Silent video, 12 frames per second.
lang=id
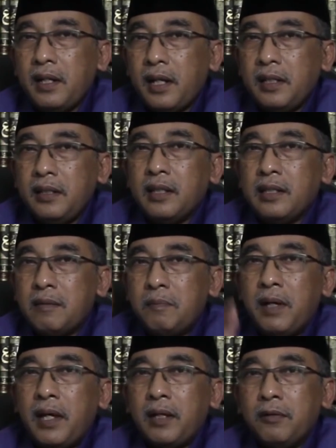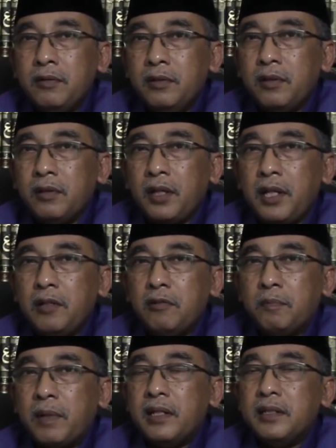inilah yang terbaik untuk
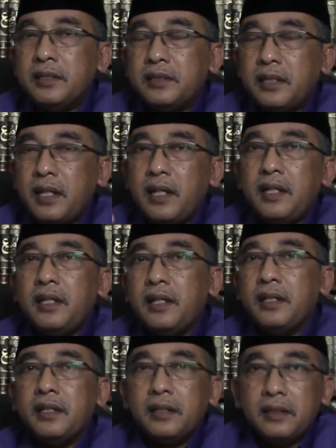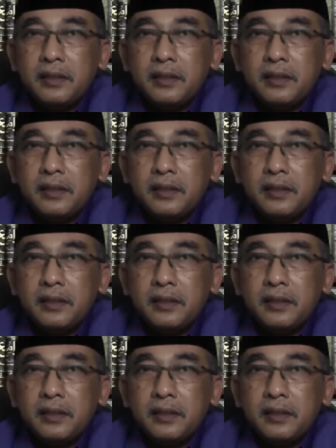kehidupan saya